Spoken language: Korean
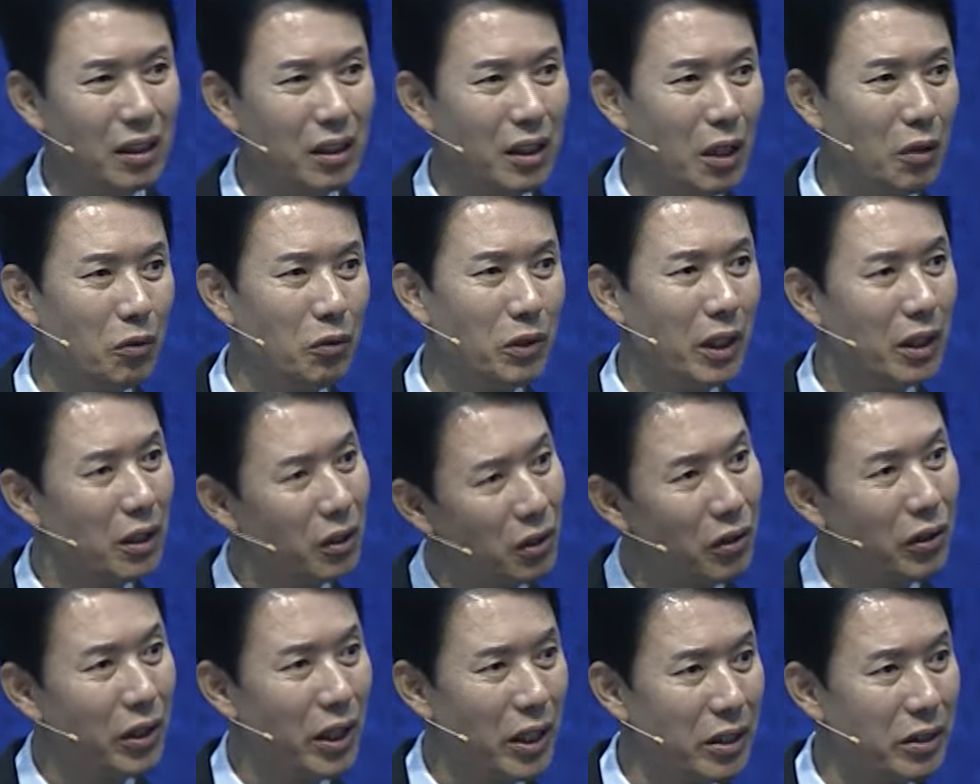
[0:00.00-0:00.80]
가운데
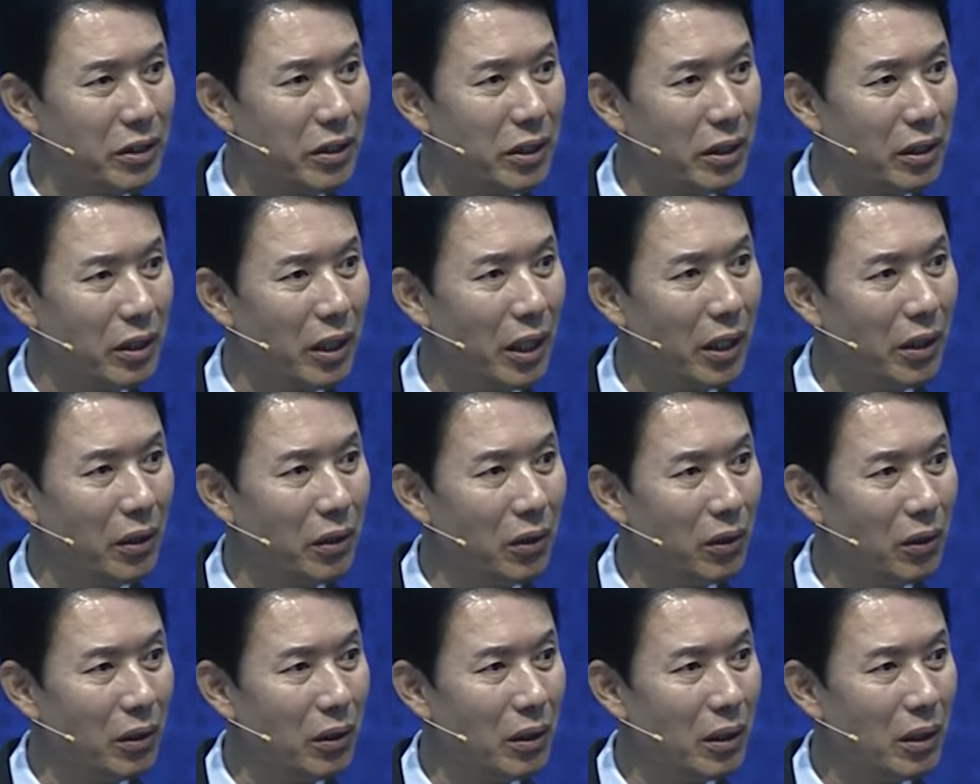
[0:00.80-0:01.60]
그런 게
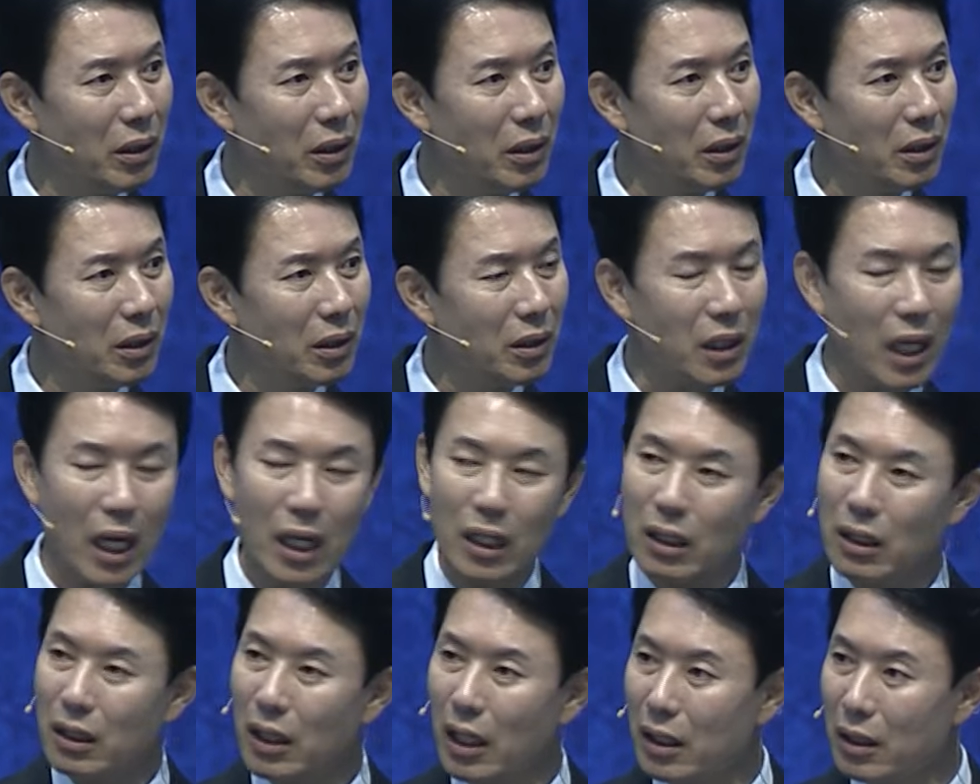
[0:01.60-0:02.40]
있을까요?
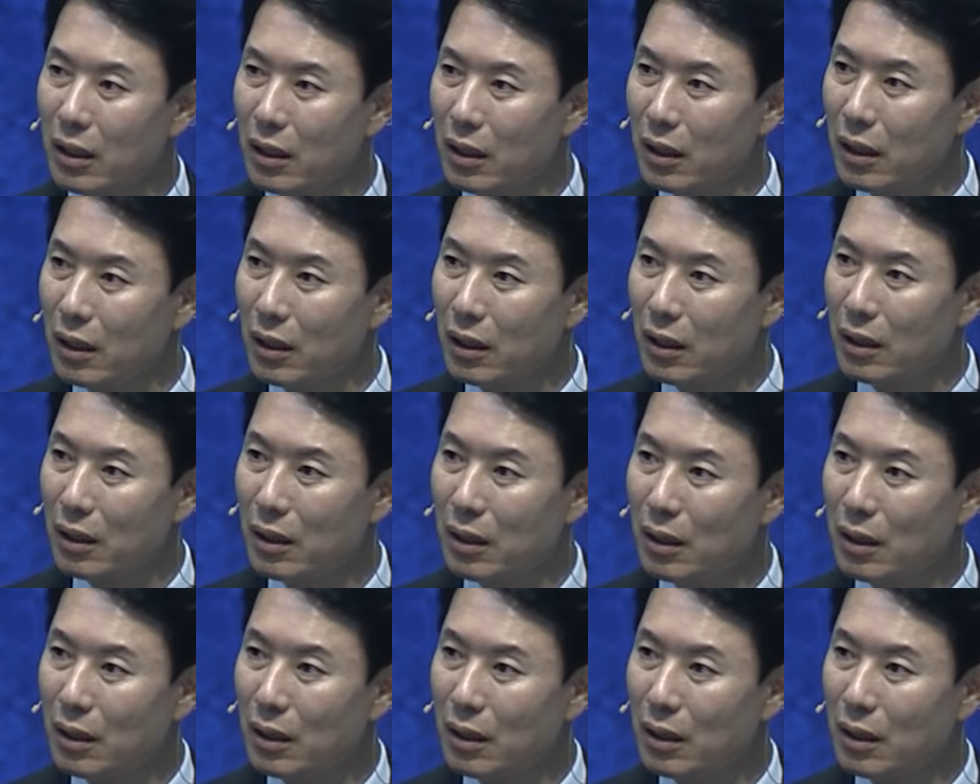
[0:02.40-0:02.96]
상대를